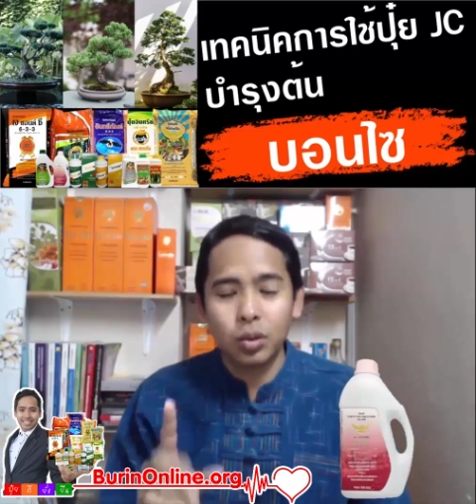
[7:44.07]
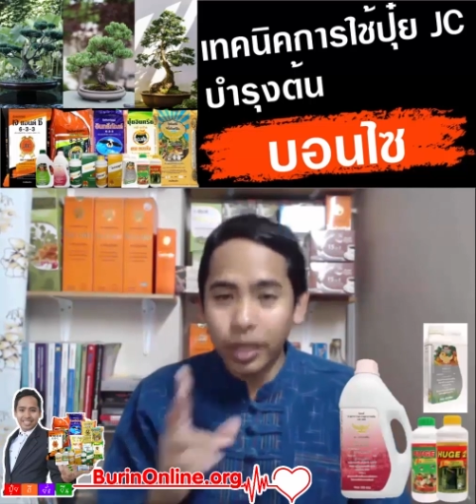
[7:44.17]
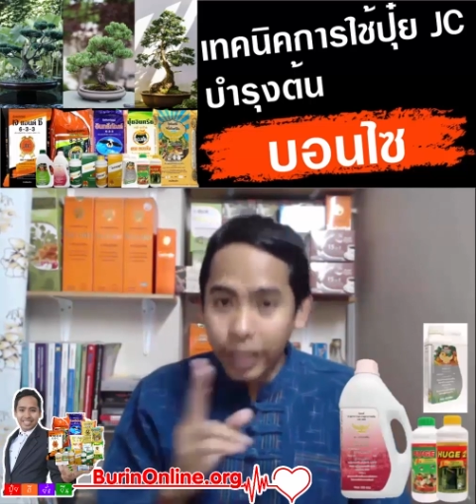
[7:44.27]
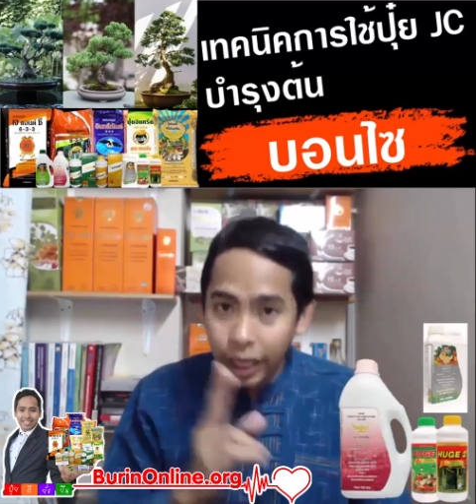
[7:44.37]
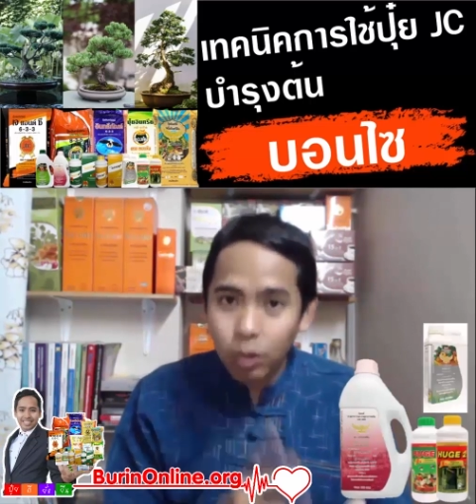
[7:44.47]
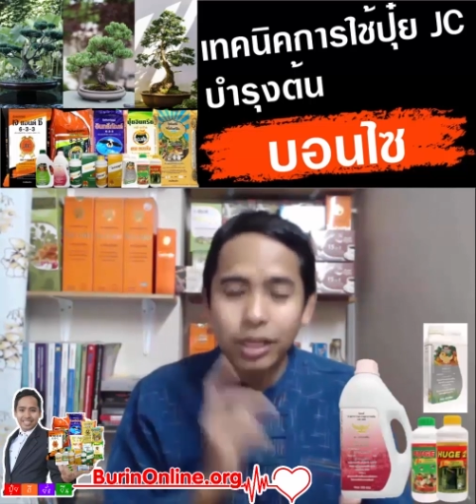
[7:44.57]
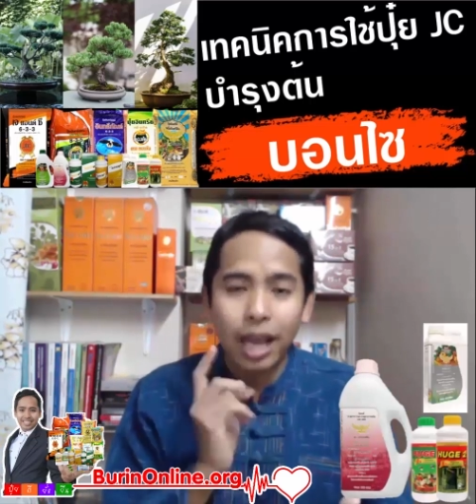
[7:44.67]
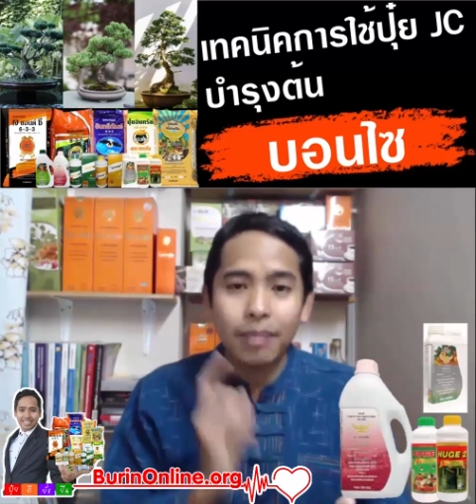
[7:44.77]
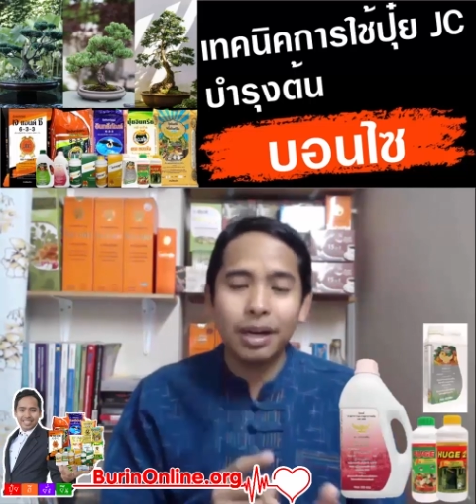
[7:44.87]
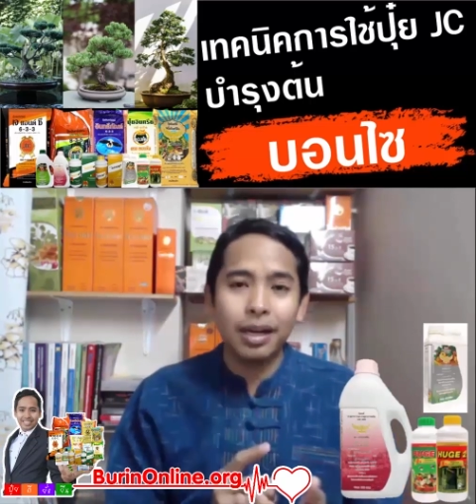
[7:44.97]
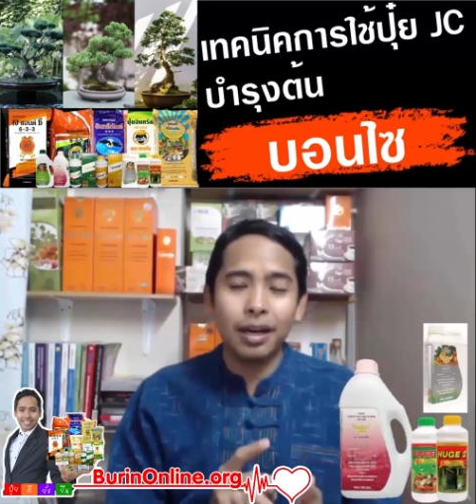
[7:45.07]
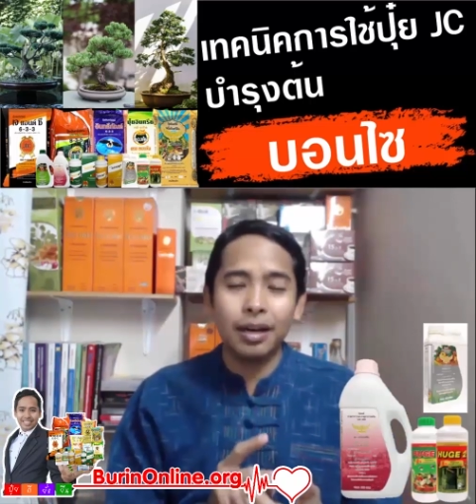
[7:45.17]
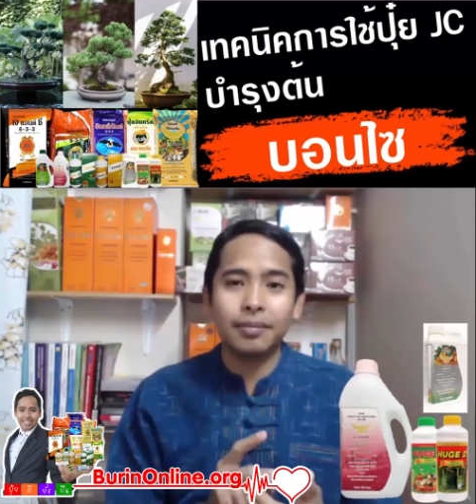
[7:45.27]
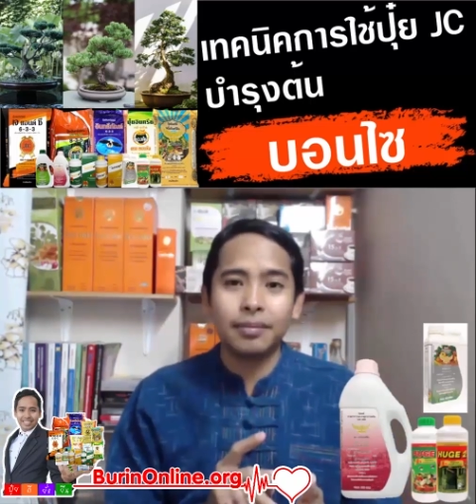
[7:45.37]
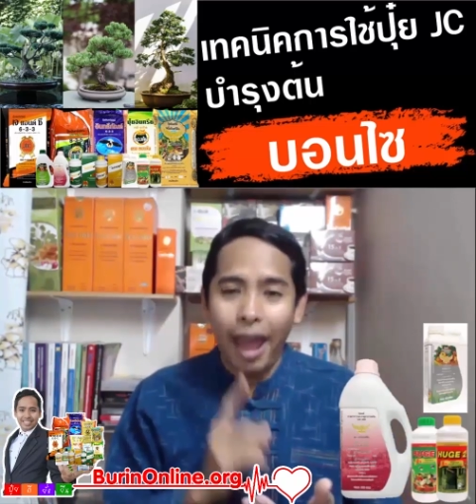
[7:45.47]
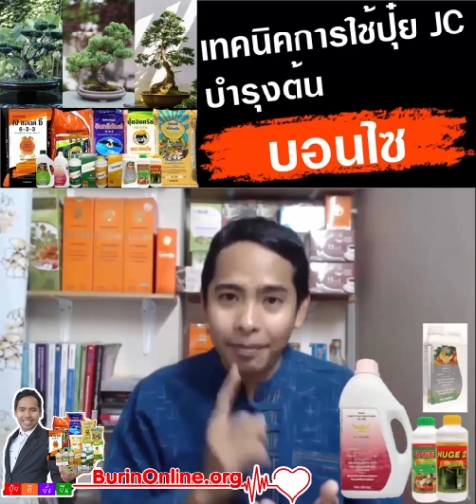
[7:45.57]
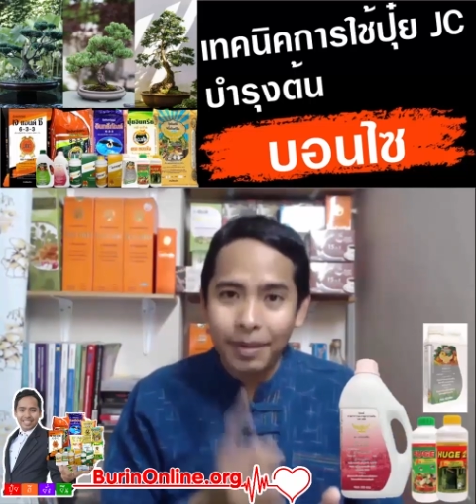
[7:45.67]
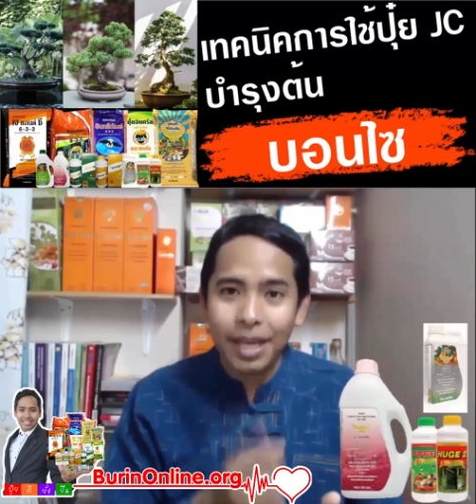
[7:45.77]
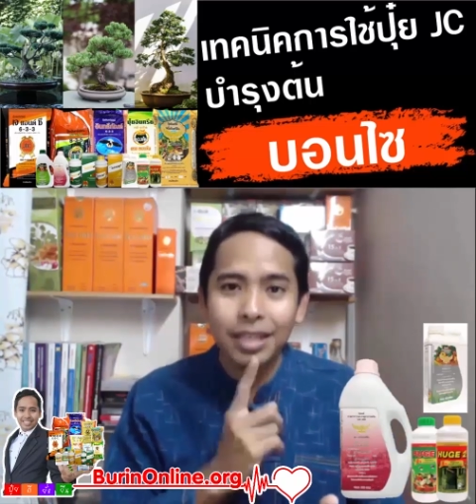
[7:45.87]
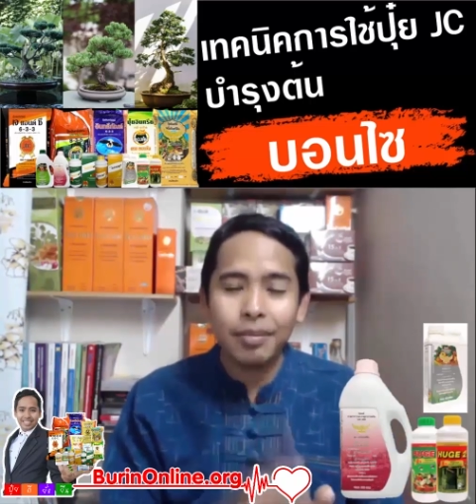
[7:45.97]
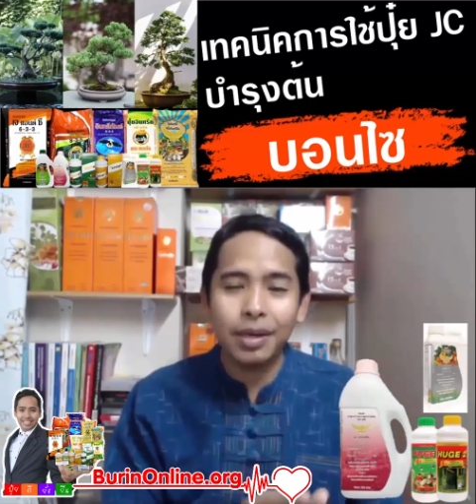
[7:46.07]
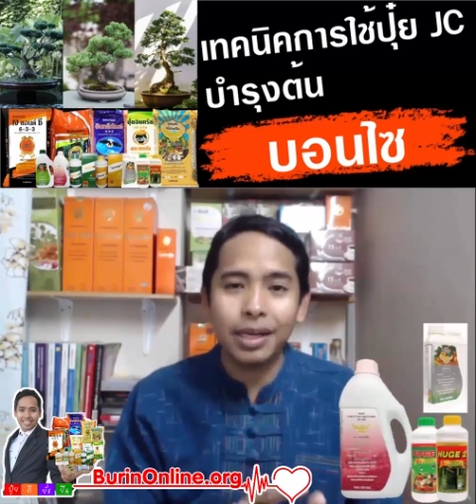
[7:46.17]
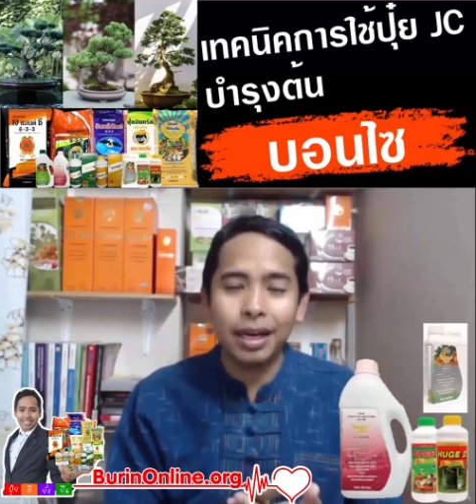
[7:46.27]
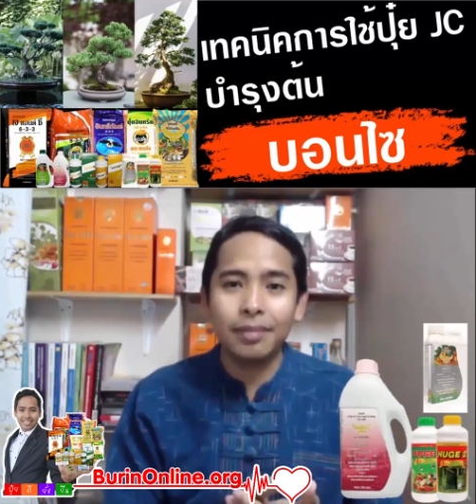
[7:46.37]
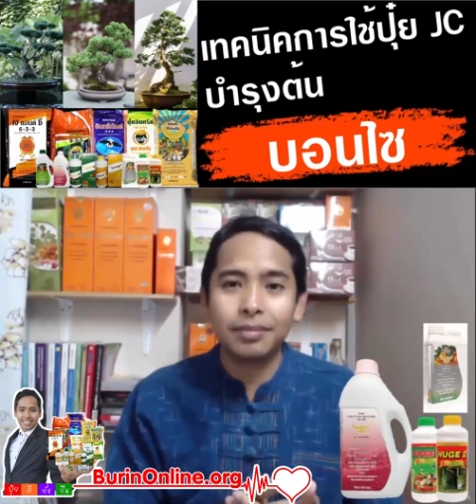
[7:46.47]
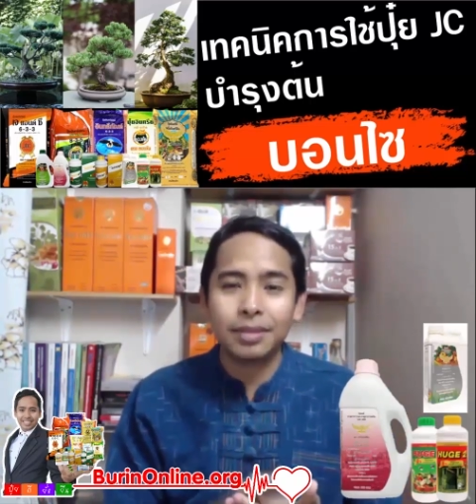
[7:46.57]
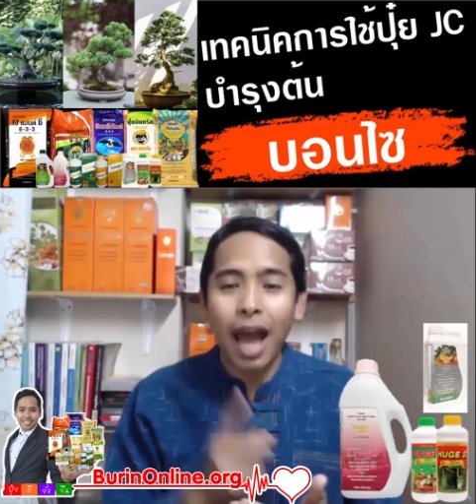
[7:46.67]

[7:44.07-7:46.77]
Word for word: ส่วนฮิวใช้เหมือนเดิม แอคมี่ใช้เหมือนเดิม